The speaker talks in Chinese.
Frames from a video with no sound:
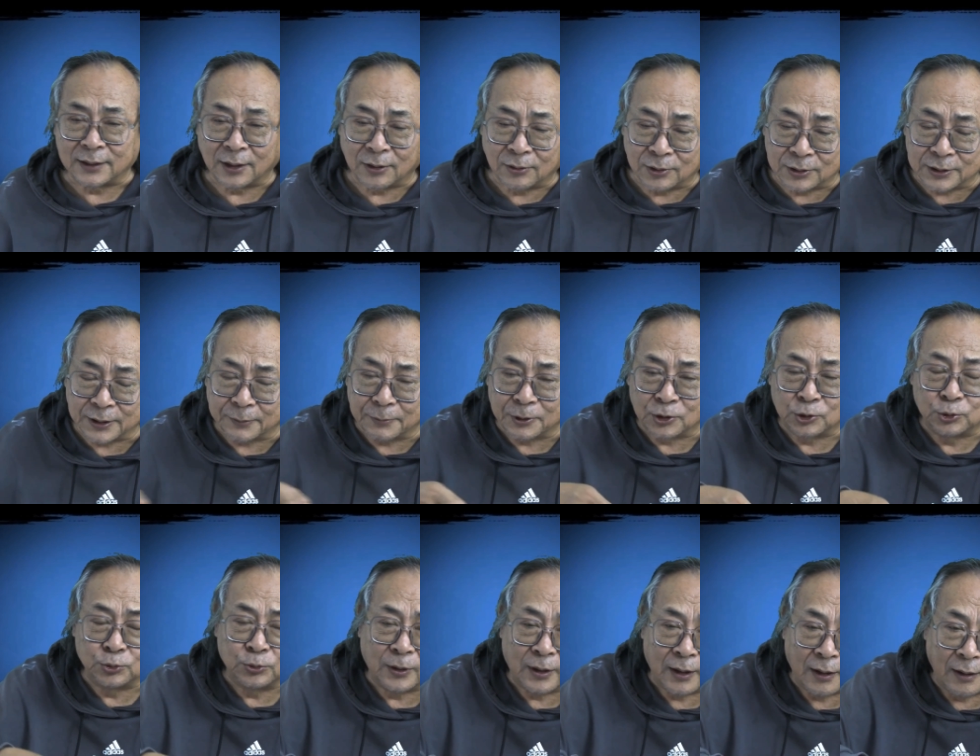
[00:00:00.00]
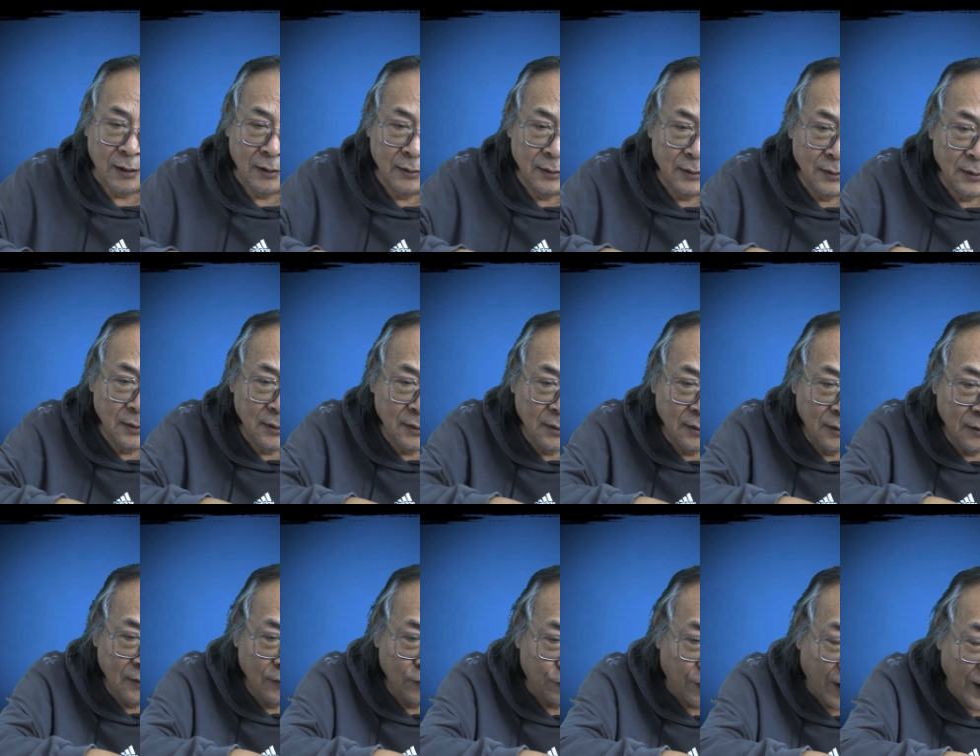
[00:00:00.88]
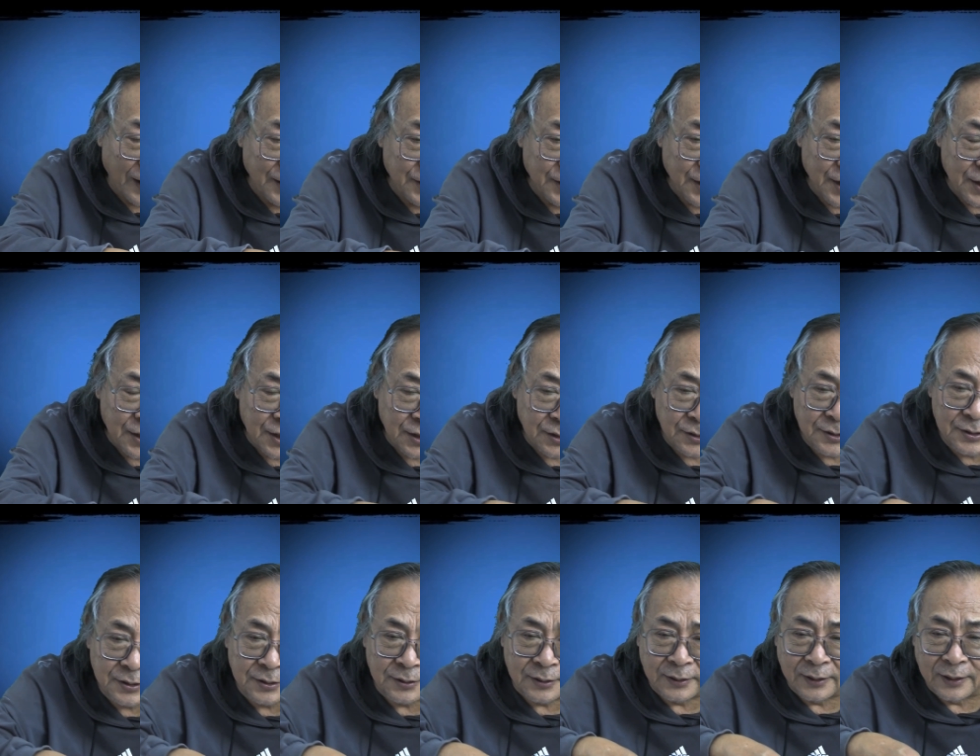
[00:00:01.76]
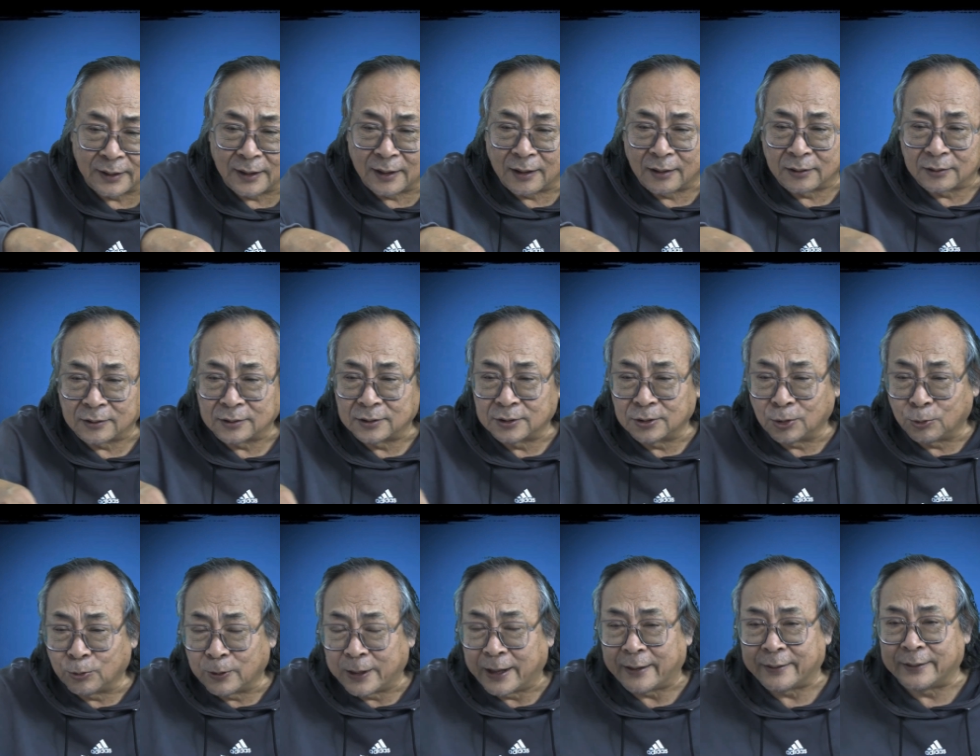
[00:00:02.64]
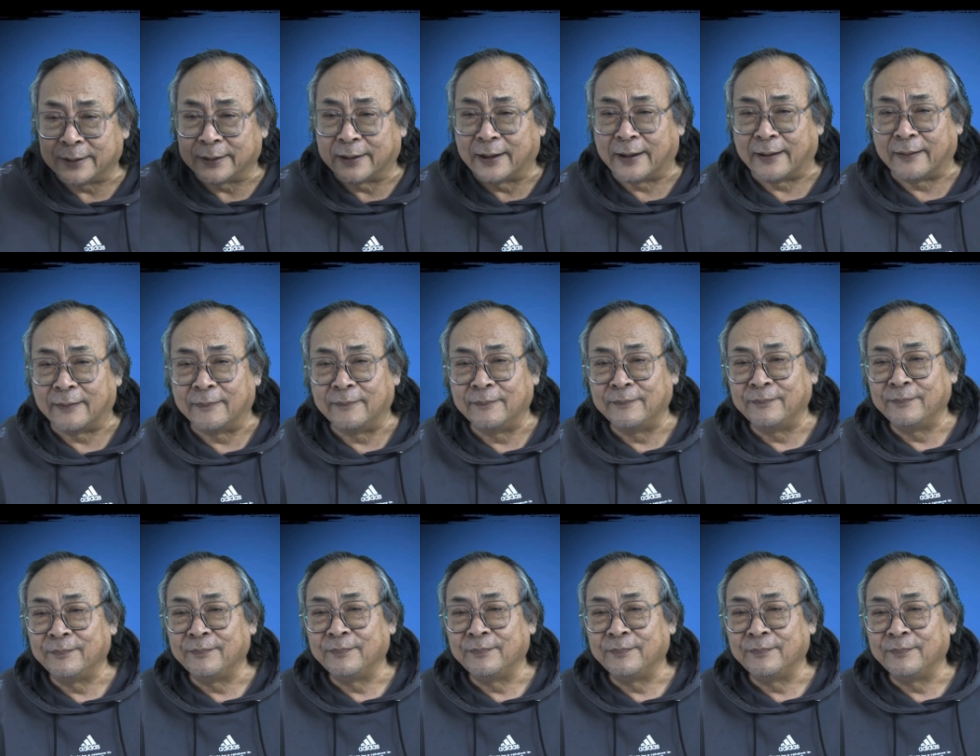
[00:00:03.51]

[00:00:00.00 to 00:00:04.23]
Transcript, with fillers: 他说这本书啊，凡认识字的人啊，都看一看。